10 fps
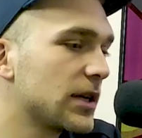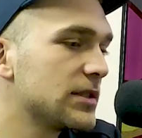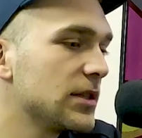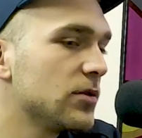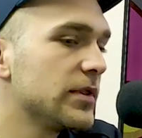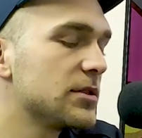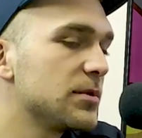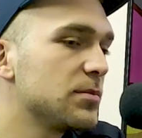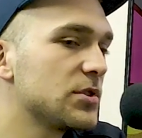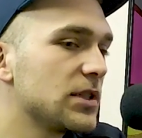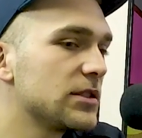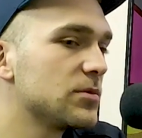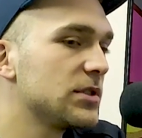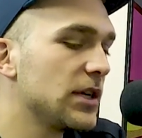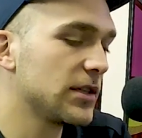castingu, więc być może
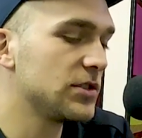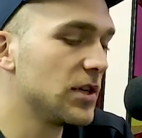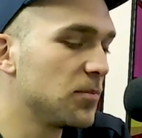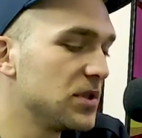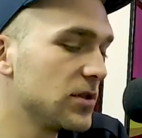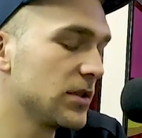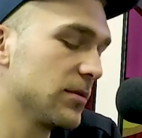dadzą ci jakiś epizod.